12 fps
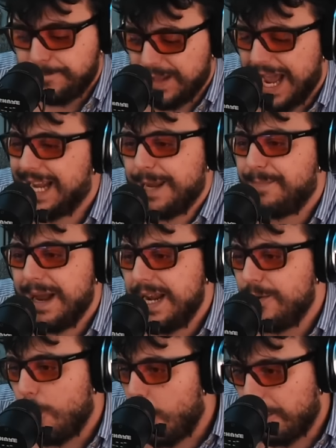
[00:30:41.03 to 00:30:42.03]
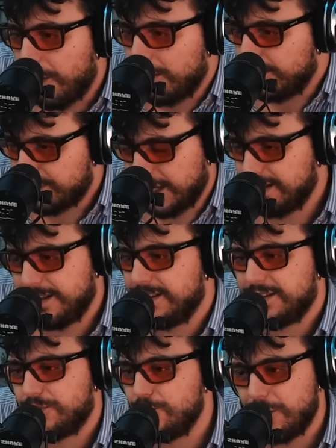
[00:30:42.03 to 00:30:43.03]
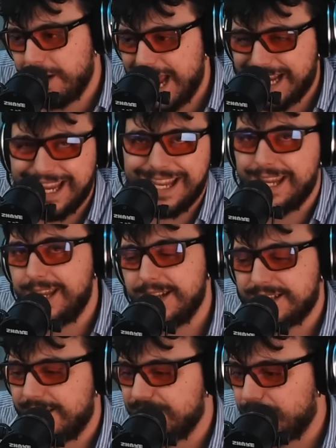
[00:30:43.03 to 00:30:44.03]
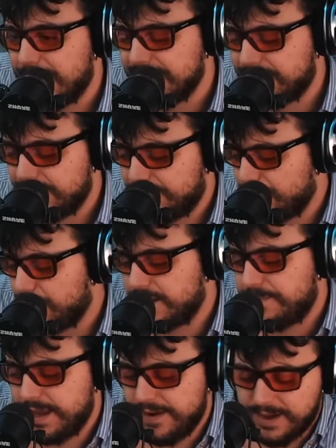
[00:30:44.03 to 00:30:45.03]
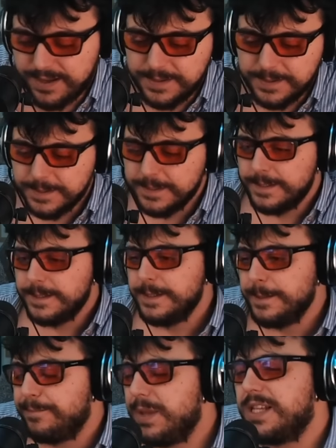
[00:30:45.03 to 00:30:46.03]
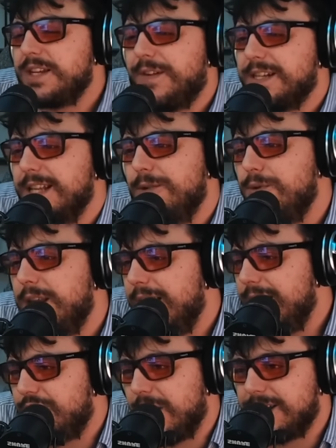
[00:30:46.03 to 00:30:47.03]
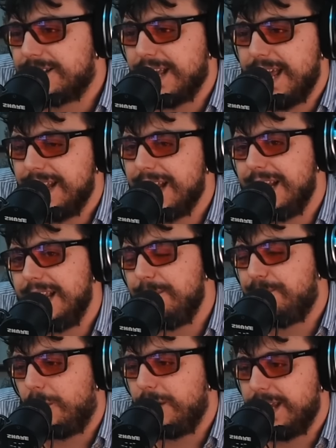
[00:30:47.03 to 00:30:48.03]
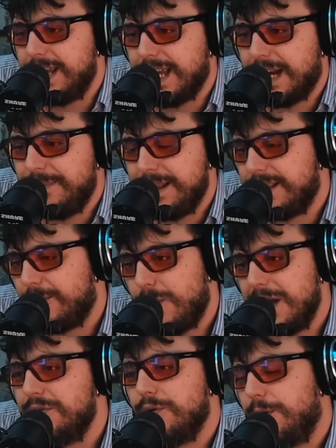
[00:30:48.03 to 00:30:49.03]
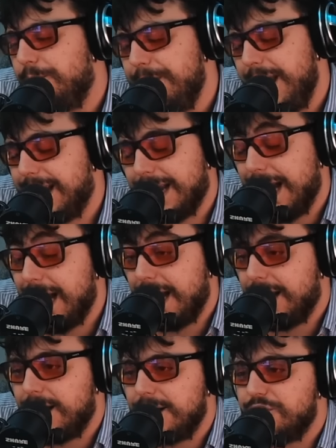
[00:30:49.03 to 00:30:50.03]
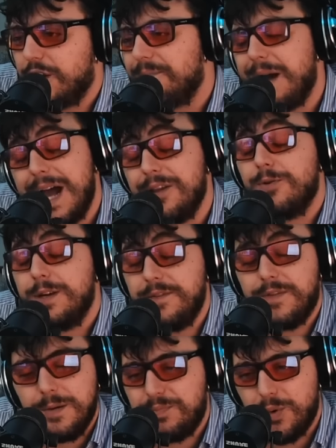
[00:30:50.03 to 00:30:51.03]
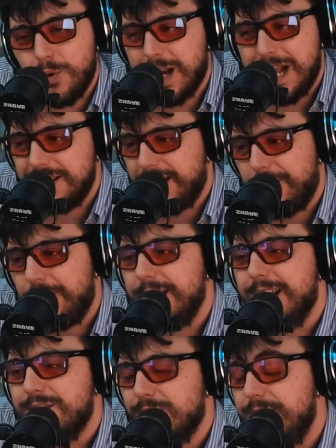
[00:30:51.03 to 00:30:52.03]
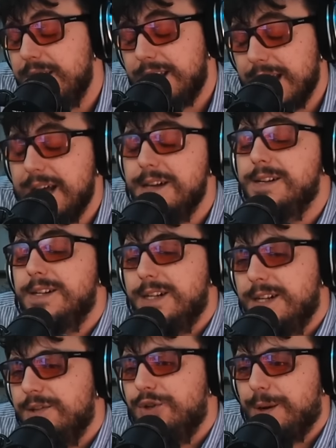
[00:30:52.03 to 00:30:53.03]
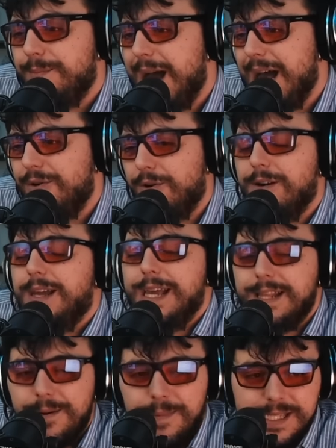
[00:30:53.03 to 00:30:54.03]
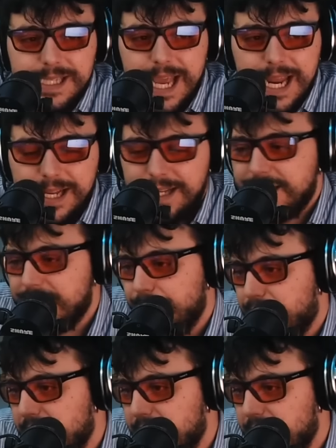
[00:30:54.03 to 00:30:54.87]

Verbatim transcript: neanche palle uomo cioè nessuno neanche chi stava sul cazzo nessuno lo sapeva Inizia a fare queste due diligence e da lì poi chiaramente quando becca Germano, lì fa il più grande errore della sua vita, Germano che è del mestiere inizia un